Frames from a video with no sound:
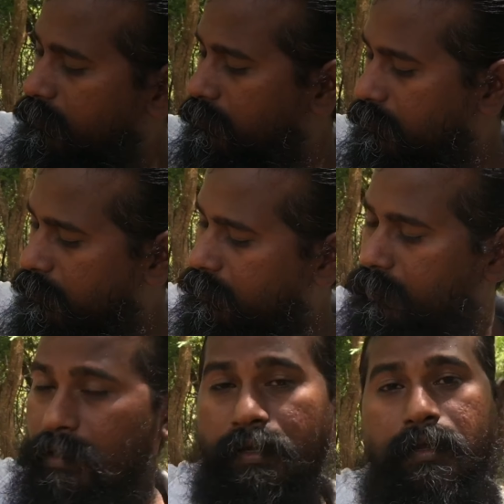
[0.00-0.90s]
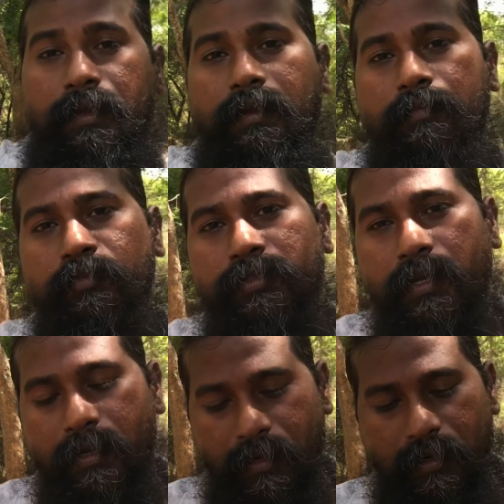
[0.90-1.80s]
இது வந்து இந்த
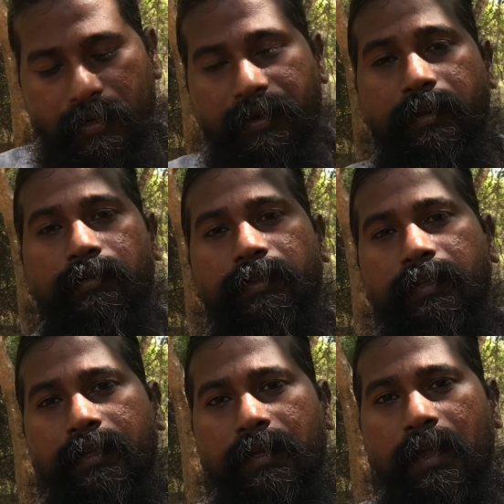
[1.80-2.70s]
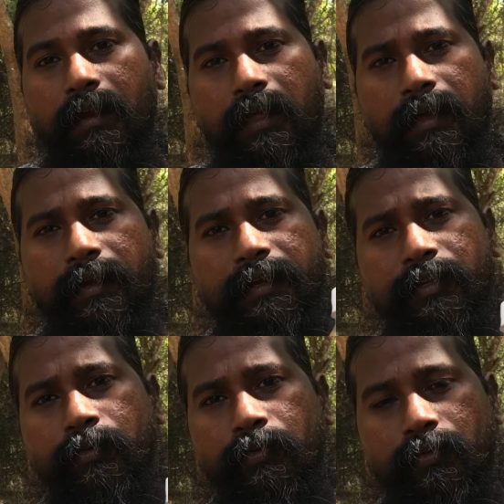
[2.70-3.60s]
கம்புஜா ட்ரிங்க் வந்து நாங்கள் ரெடி
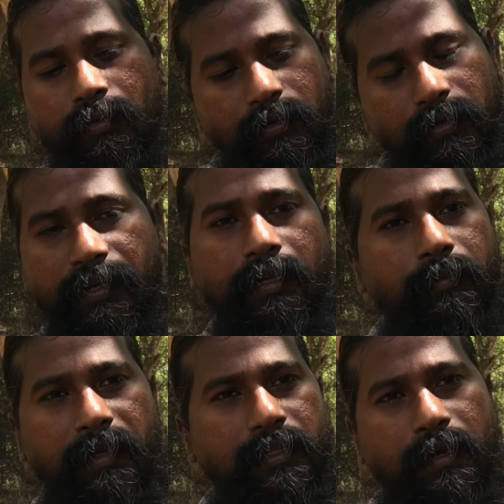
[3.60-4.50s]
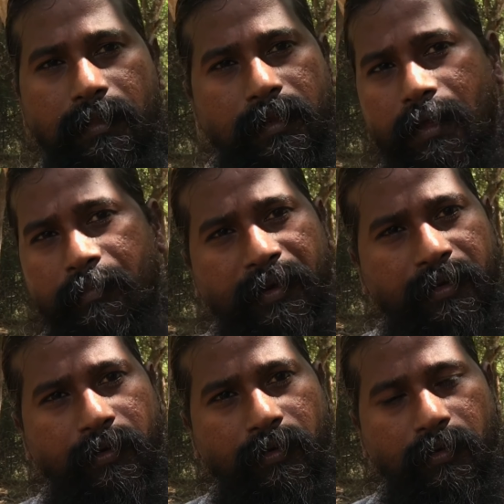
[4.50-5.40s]
டு ட்ரிங்க் மெத்தடில் தான் நாங்கள்
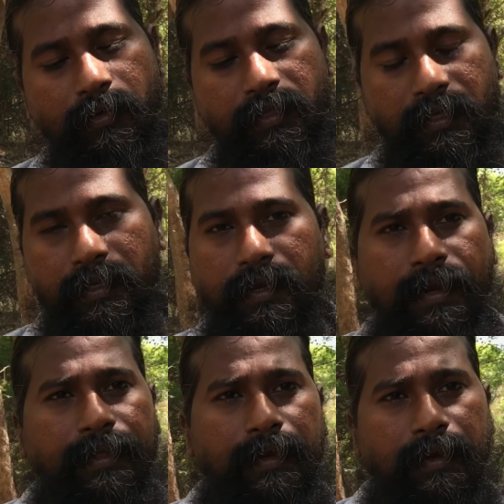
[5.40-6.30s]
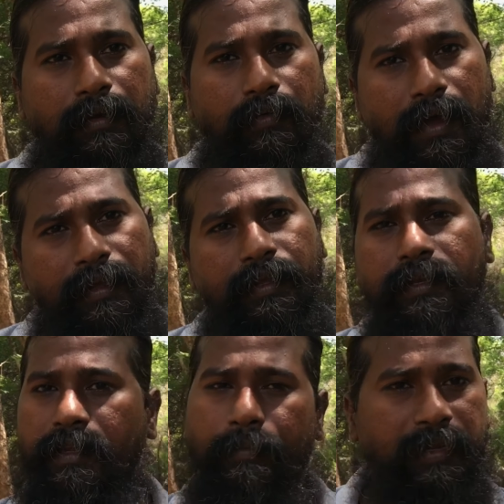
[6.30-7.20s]
பண்ணிகிட்ருக்கோம் இதை நீங்கள் கடைங்களில் வாங்கி
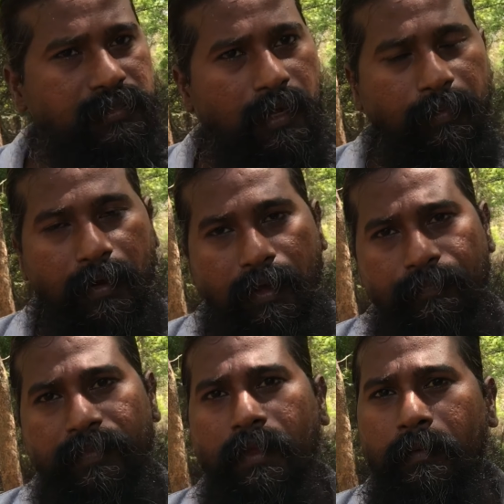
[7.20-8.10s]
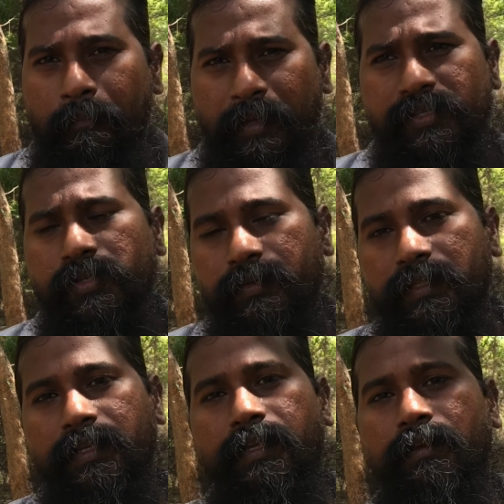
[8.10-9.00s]
நீங்கள் அப்படியே சாப்பிட்லாம் பெஸ்ட்டு
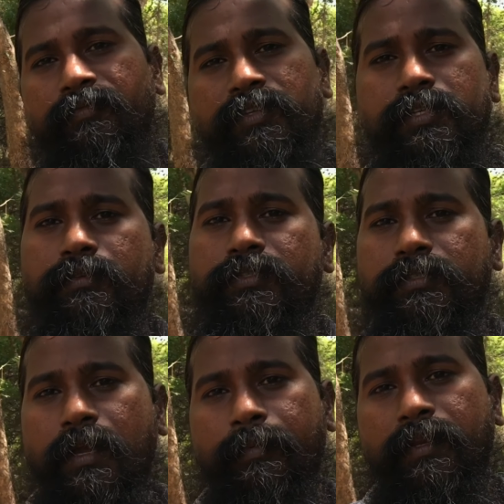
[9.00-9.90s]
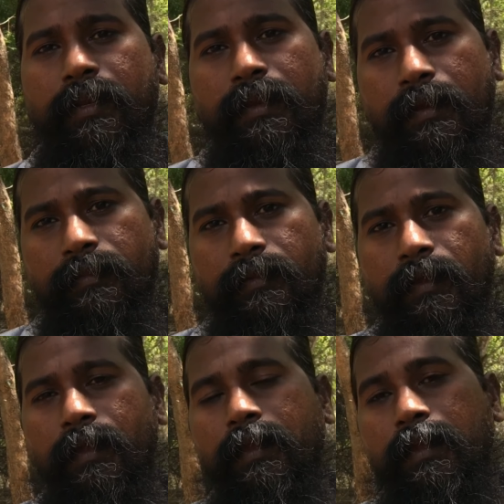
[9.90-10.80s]
வந்து நீங்கள் ஃப்ரிட்ஜில் வச்சு சாப்பிட்டிங்கன்னா நல்லது
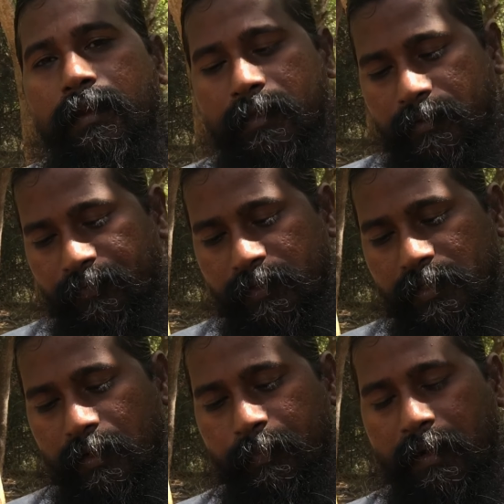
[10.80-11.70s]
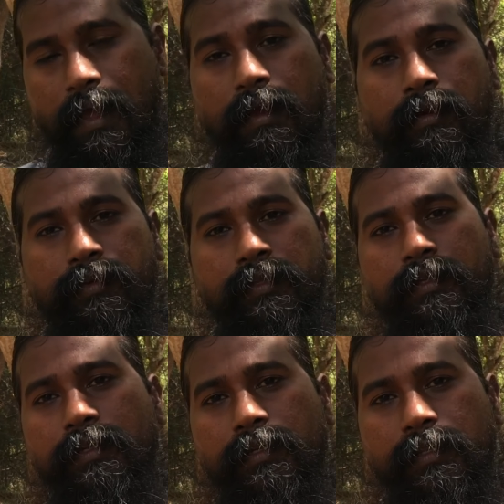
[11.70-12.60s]
ஏன்னா இது ஃப்ரிட்ஜில் இப்போ நாங்கள்
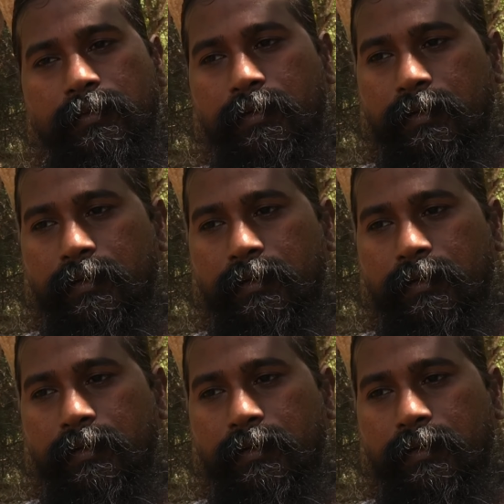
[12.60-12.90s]
வந்து இதை